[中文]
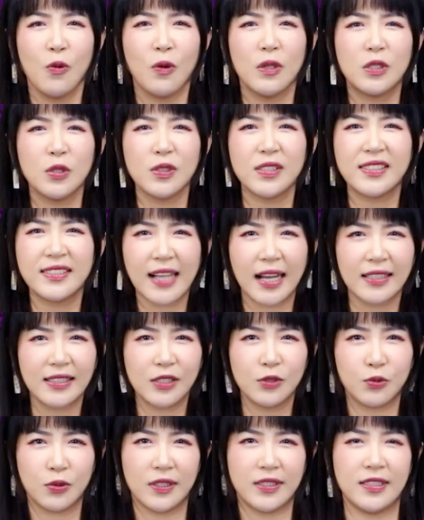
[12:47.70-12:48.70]
我就下
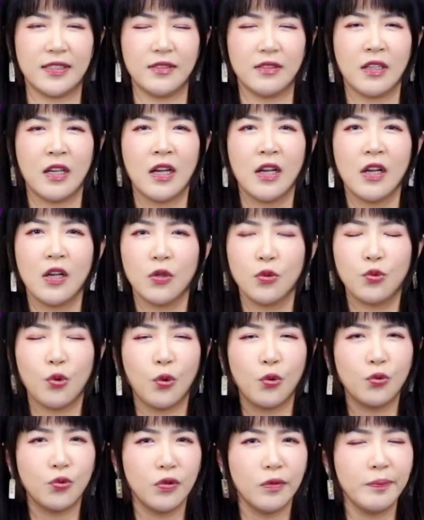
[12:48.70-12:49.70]
定决心，
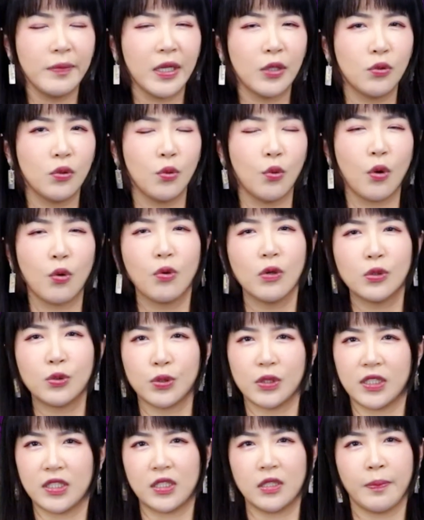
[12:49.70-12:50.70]
勇于面对我过
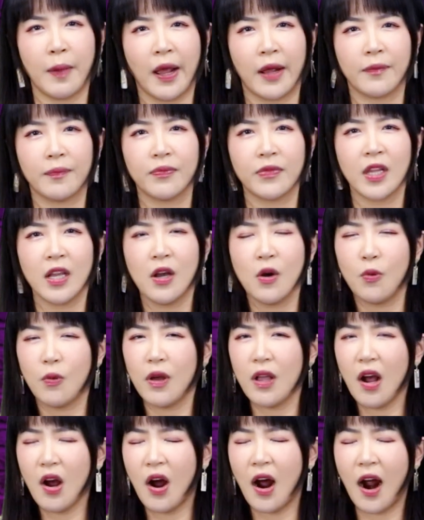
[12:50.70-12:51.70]
去的失败。
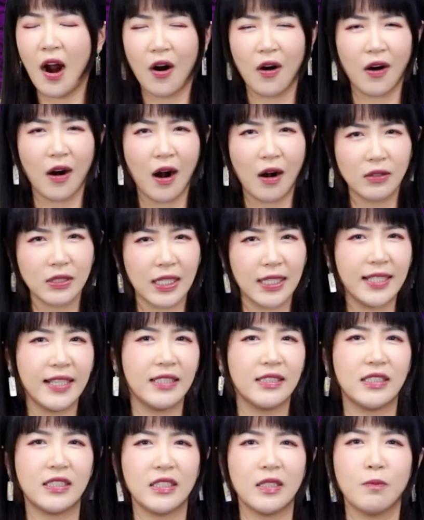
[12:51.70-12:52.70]
我要好好的
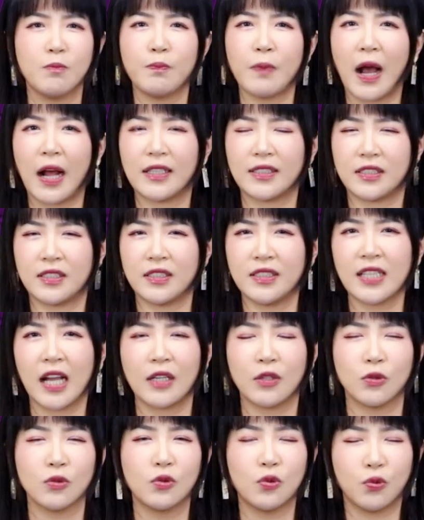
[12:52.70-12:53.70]
练习，把指
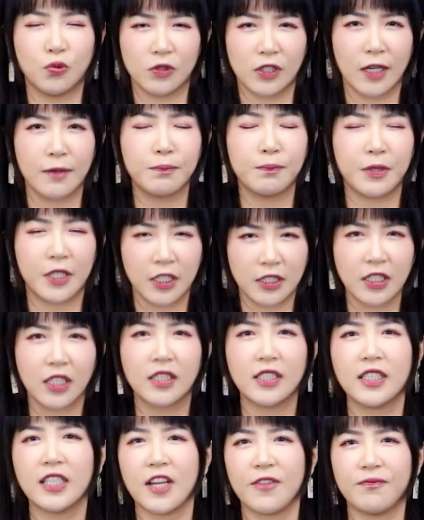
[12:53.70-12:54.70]
甲油涂得平
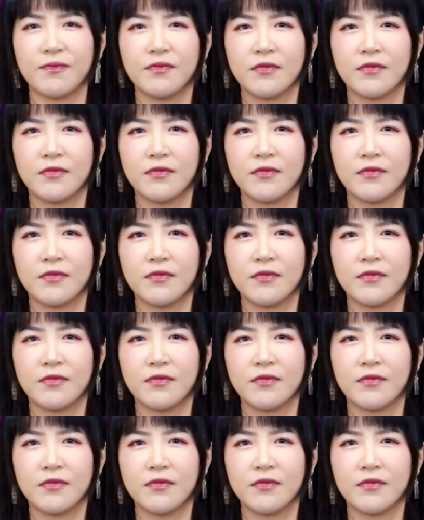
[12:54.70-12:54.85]
整一点。